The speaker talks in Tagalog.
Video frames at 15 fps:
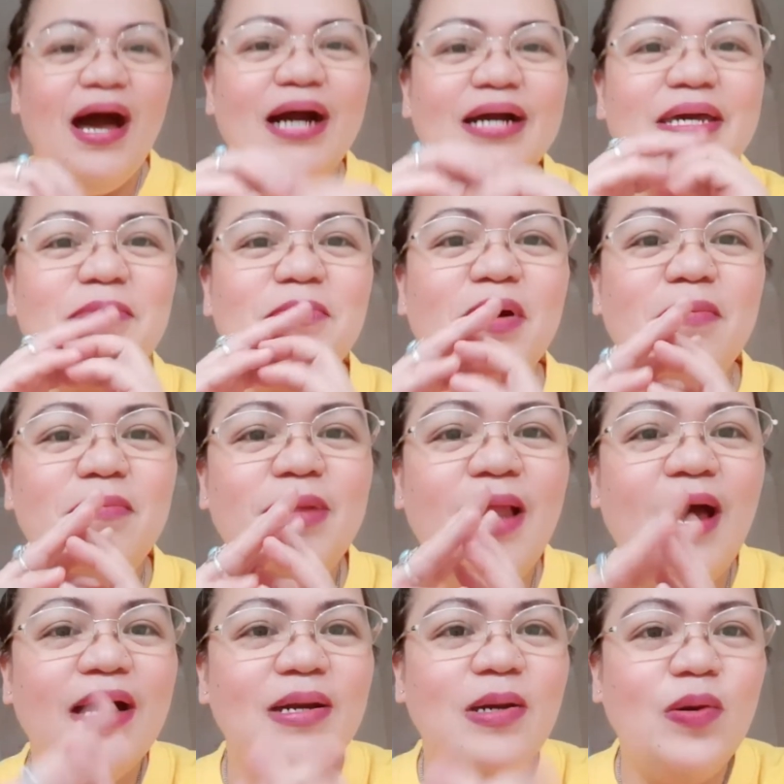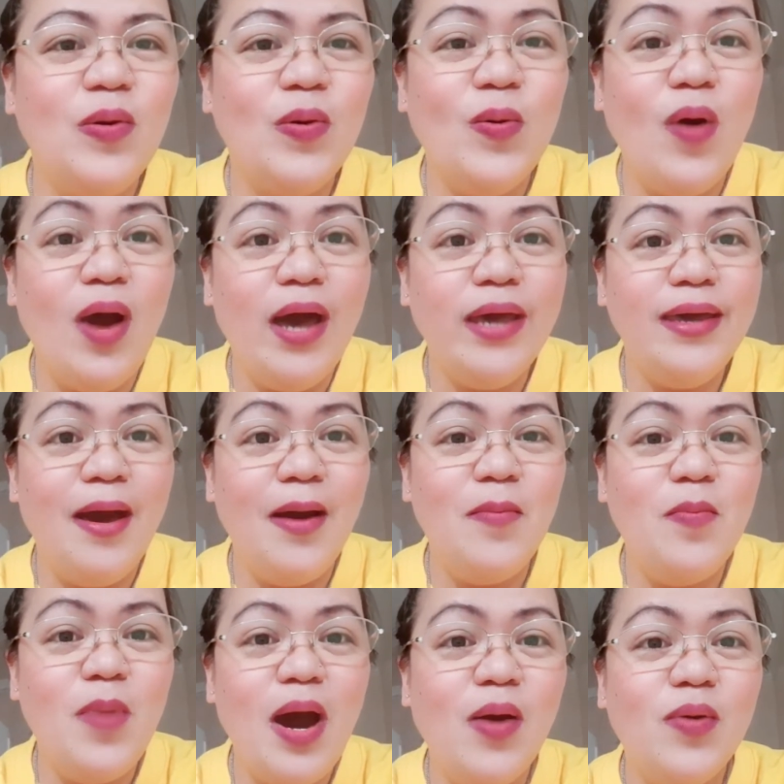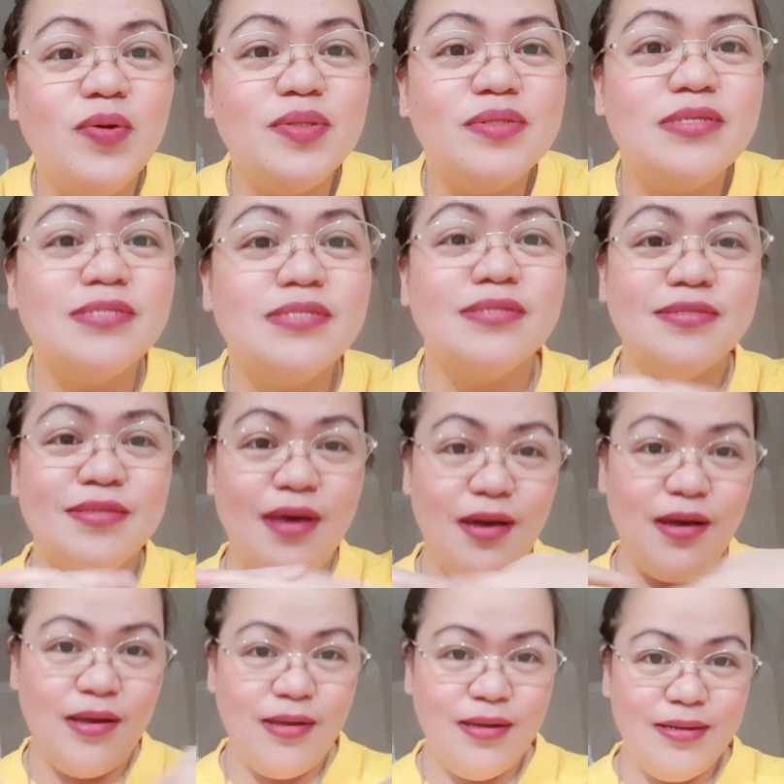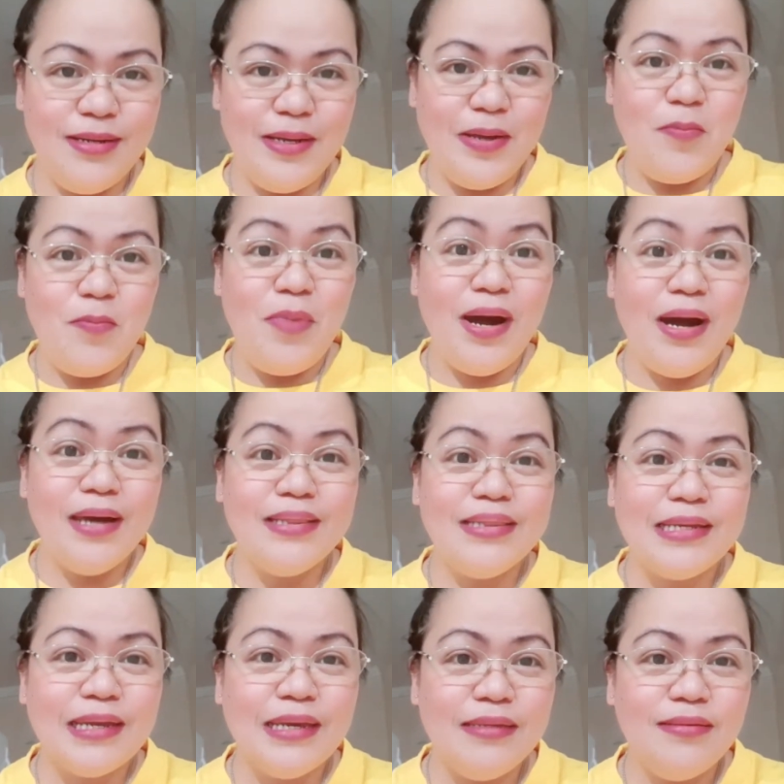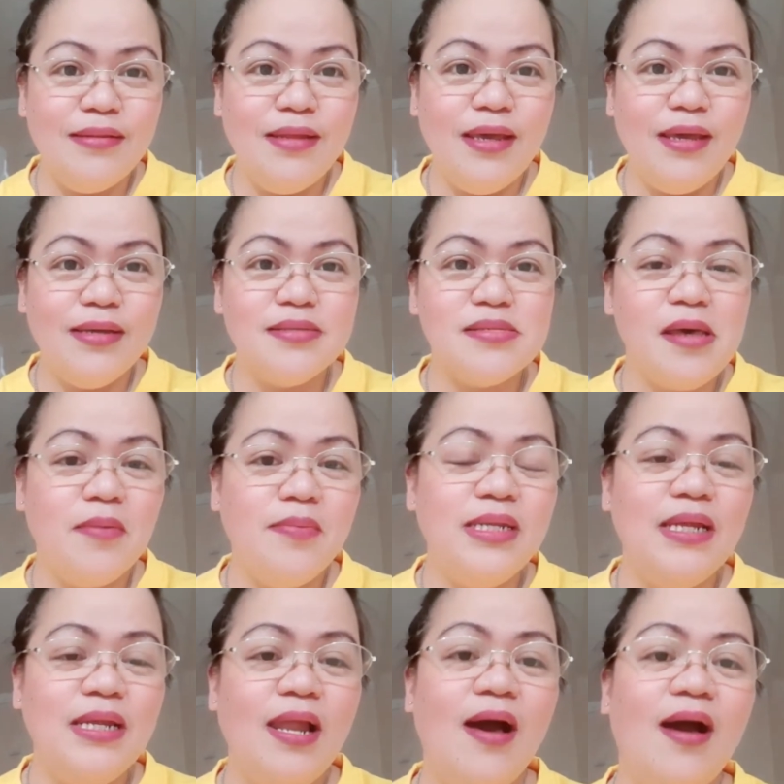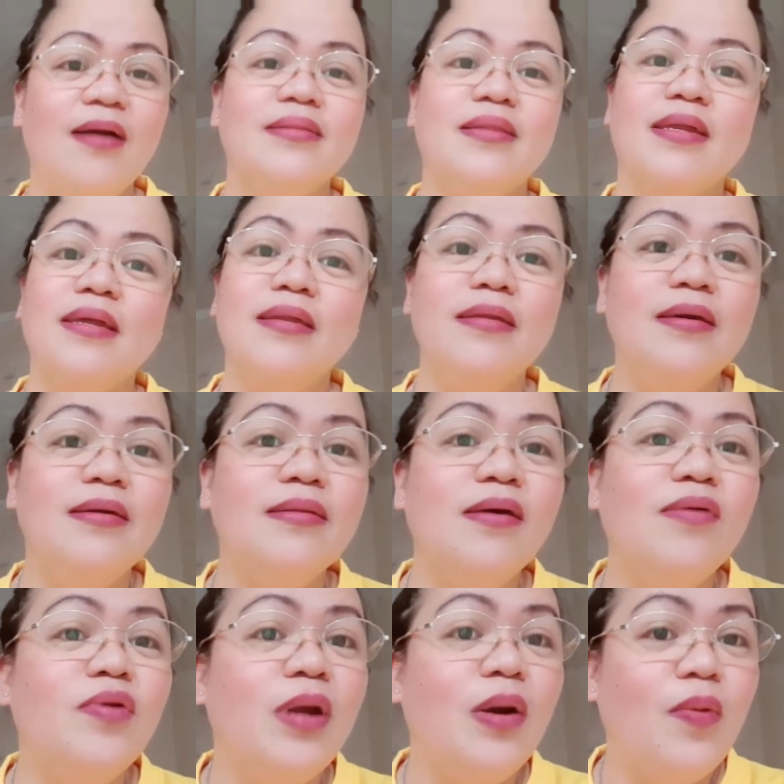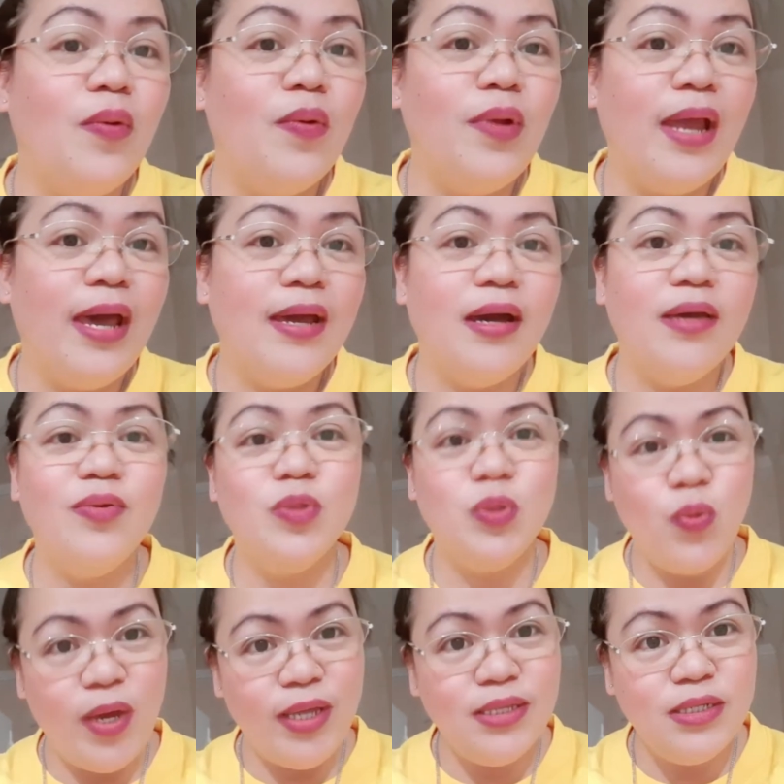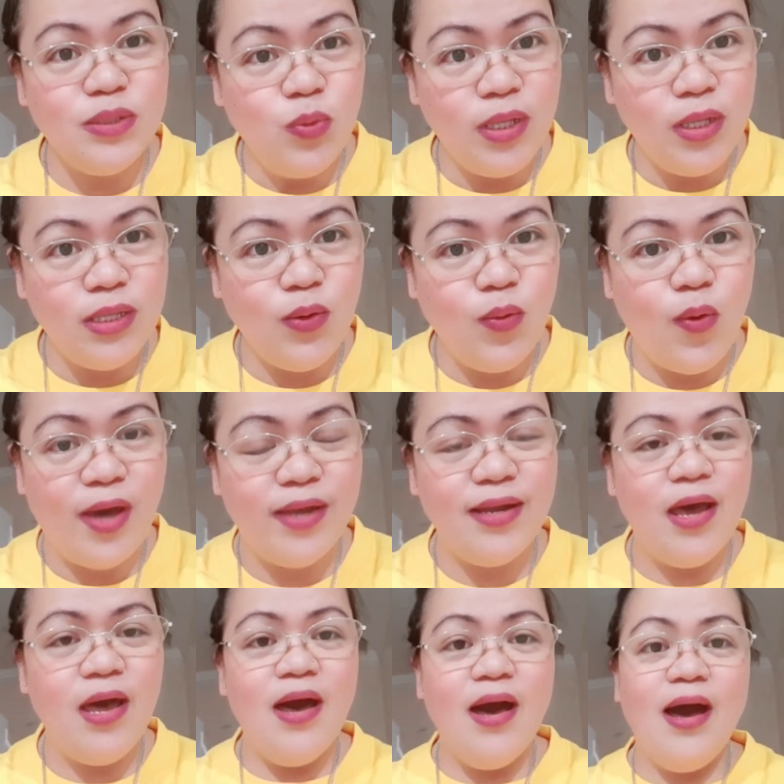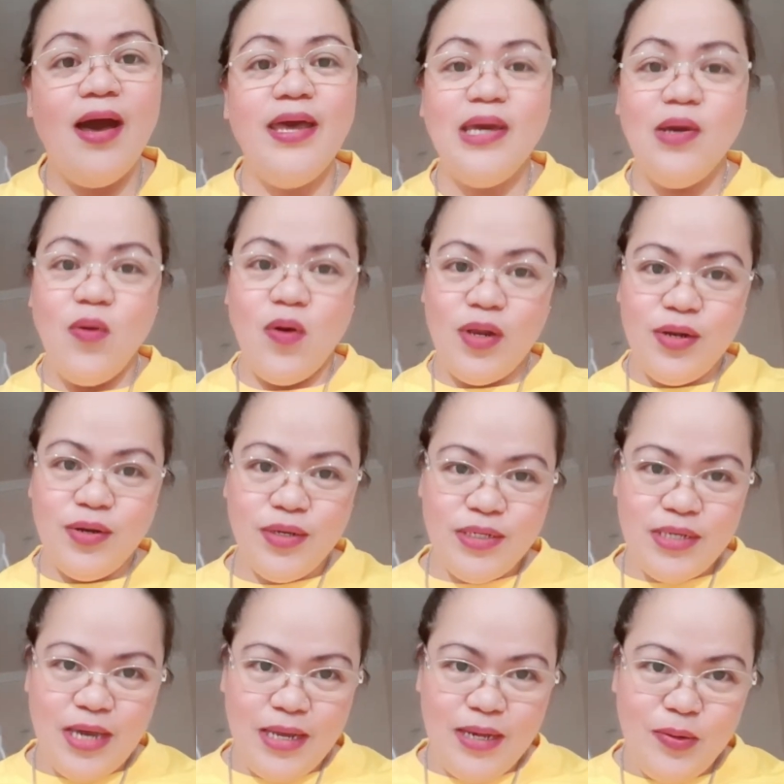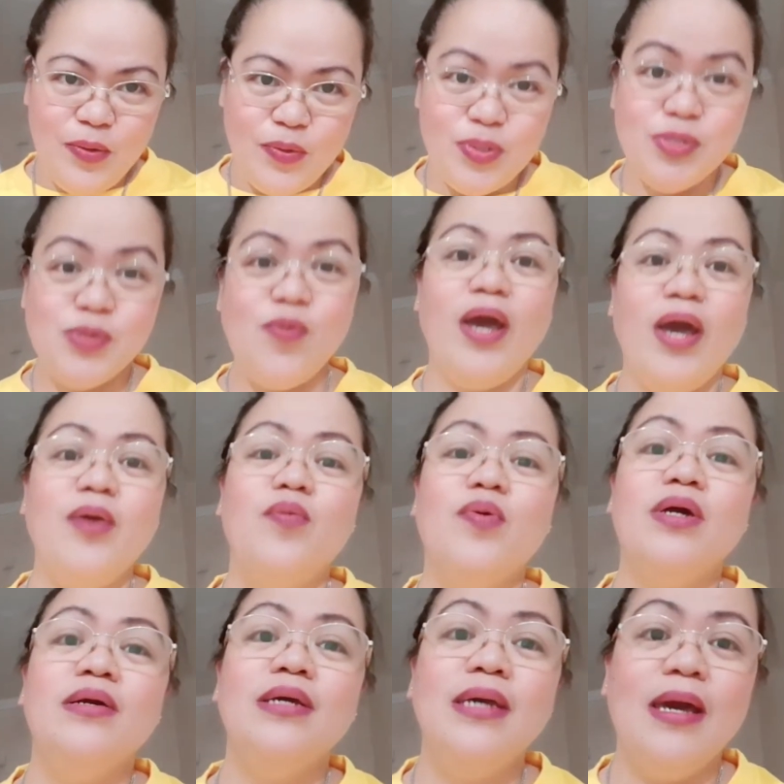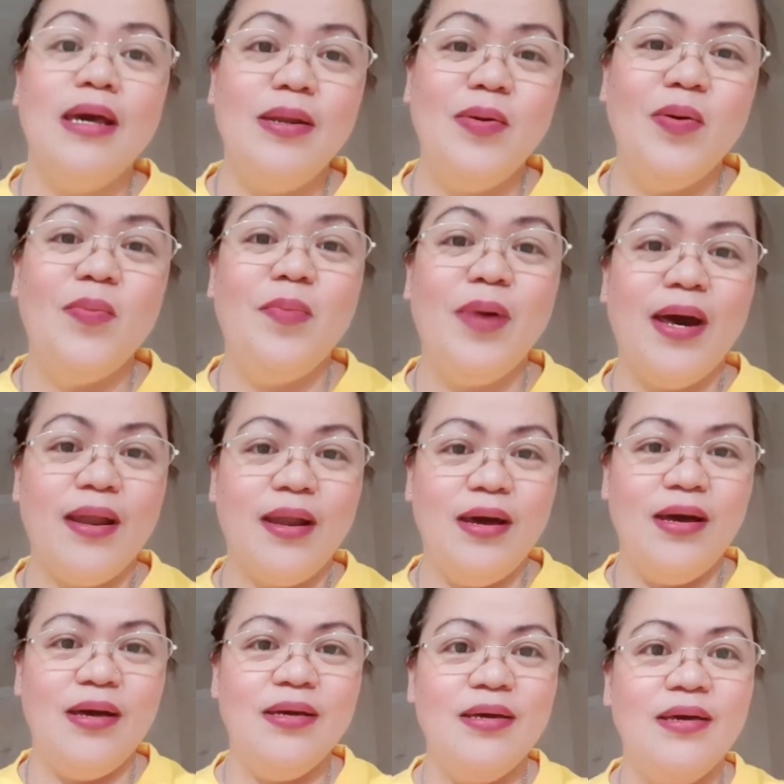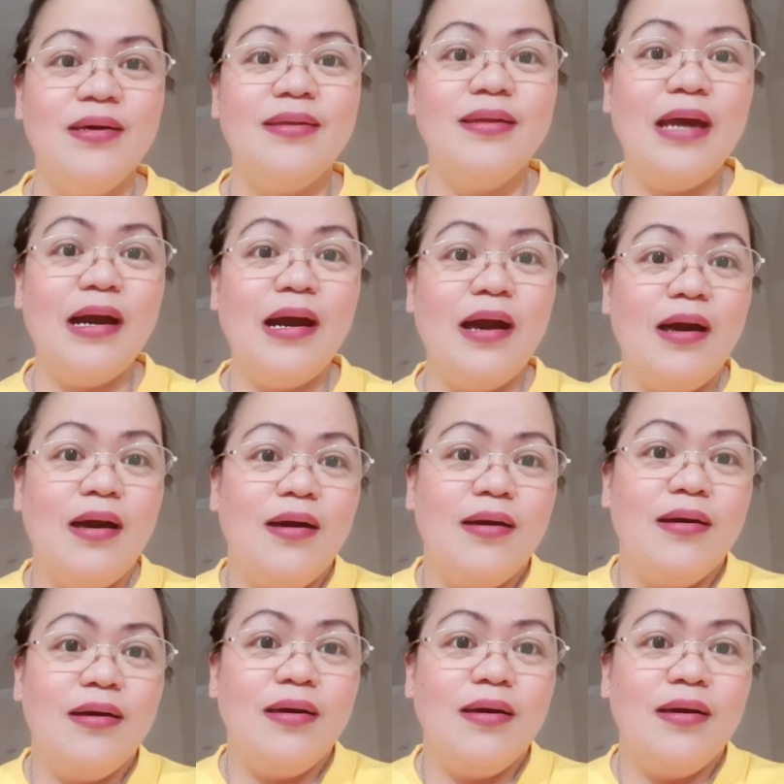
ang iba vlog ko ay about sa mga trending. Sabi nila, ang trending daw na kulay ngayong 2021 ay color yellow. So, I wear yellow para naka,